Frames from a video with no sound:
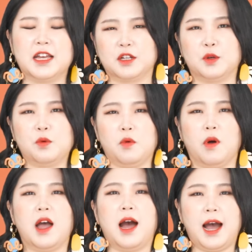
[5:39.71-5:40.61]

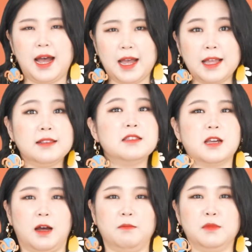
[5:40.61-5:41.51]
그리고
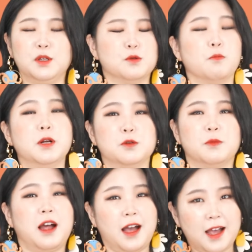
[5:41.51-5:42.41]
한참, 정말
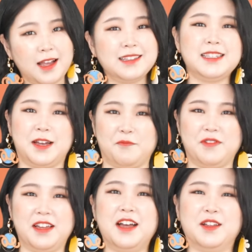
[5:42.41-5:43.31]
정말 한참
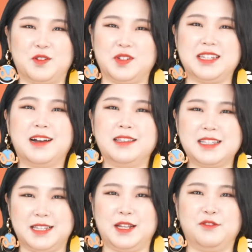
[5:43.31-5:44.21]
더 시간이
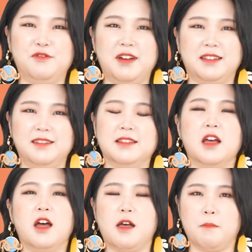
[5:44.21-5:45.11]
지난 후에는
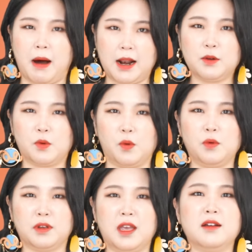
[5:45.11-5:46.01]

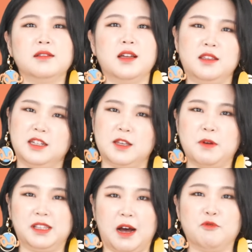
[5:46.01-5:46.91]
맑고 깨끗한
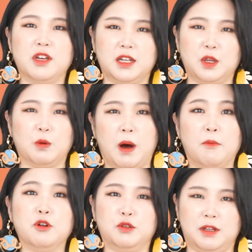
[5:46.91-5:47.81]
느낌의 나무 향기로
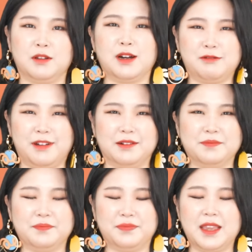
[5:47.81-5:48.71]
마무리되더라고요.
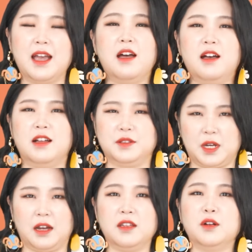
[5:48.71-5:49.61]

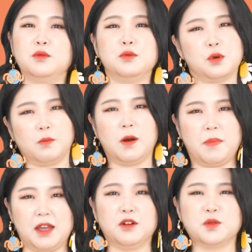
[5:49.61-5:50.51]
잔향도 정말
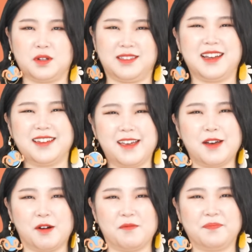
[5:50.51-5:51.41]
매력적인
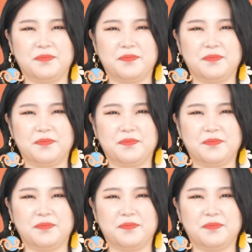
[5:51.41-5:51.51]
향이에요.